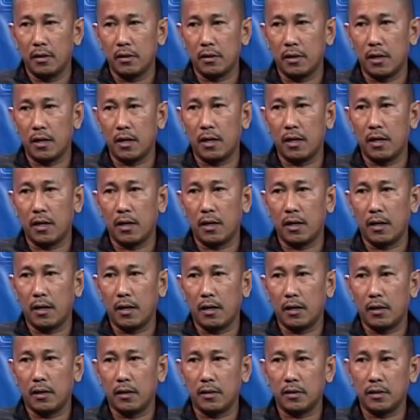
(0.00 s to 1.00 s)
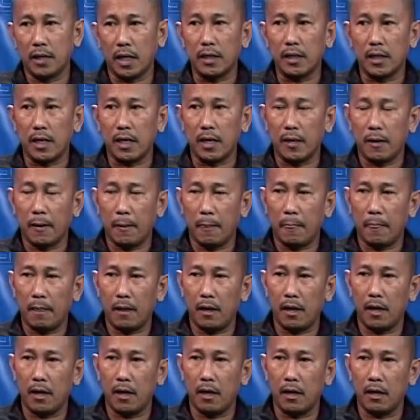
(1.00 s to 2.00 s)
na sana
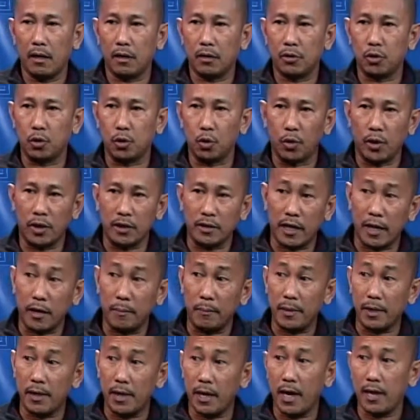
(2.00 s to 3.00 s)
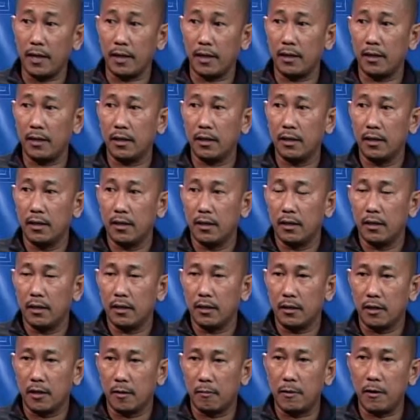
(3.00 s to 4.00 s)
uh, tulungan tayo manalangin
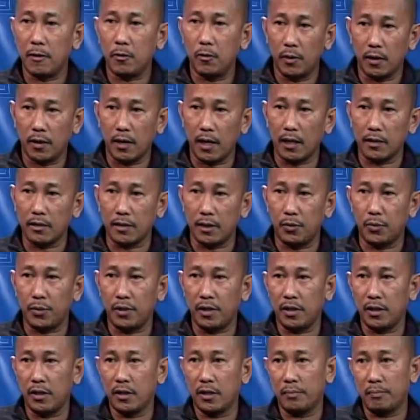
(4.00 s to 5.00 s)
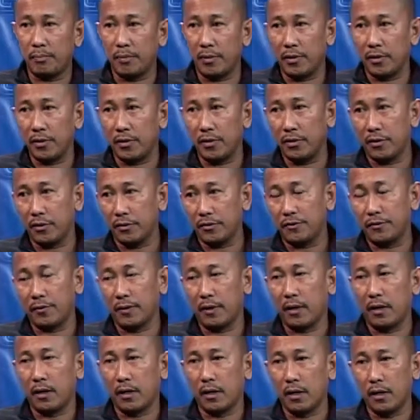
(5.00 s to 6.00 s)
na makuha natin within the period of
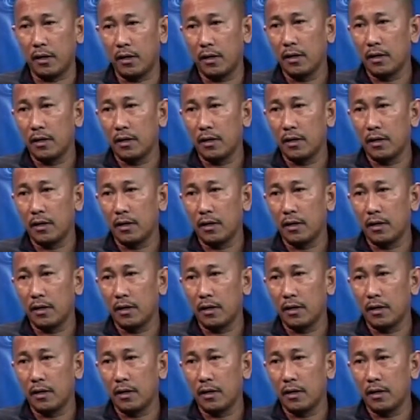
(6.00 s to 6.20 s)
uh,